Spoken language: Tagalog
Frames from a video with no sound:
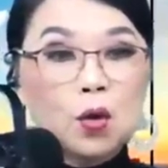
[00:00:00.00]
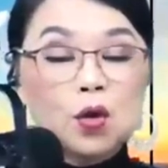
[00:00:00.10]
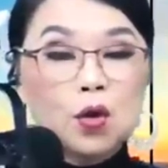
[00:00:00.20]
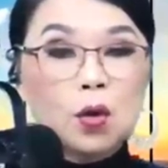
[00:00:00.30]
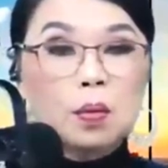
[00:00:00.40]

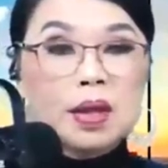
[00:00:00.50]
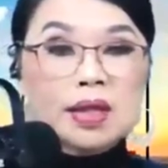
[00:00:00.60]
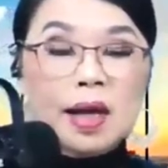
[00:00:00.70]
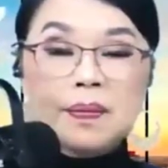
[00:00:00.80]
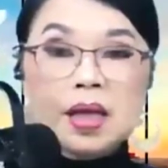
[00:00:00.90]
yung
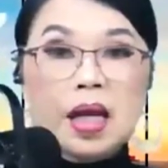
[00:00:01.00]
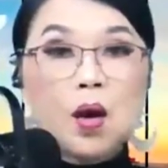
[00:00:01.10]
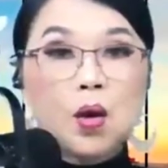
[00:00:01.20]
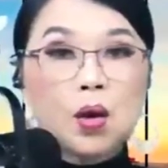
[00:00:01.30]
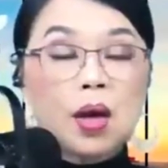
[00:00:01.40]
mishap nila
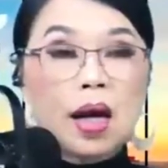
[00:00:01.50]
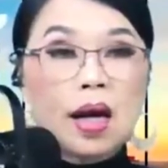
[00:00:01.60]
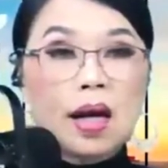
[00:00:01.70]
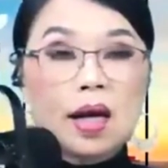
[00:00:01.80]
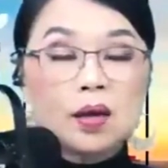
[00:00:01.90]
or
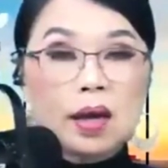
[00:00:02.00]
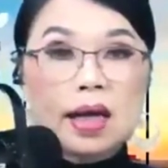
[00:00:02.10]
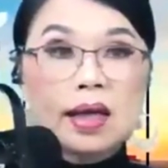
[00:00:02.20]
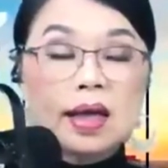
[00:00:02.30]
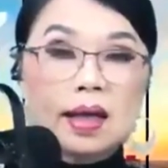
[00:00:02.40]
ah, ano nga
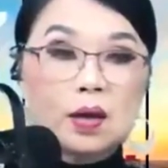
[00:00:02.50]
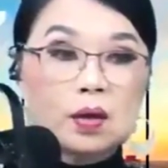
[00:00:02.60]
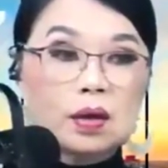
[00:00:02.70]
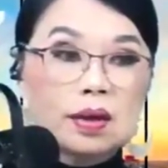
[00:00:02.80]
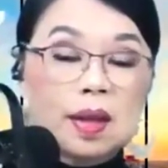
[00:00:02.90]
nila,
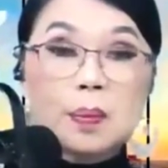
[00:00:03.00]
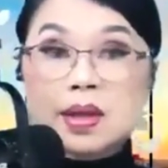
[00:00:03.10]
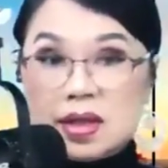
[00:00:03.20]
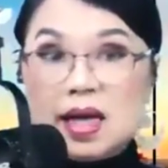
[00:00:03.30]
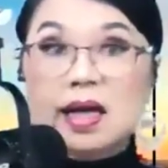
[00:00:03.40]
yung
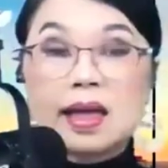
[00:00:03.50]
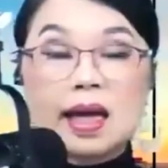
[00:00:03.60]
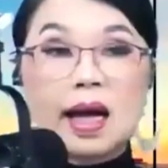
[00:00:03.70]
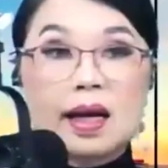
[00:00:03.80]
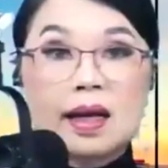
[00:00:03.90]
lapses nga
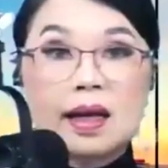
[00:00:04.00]
nila,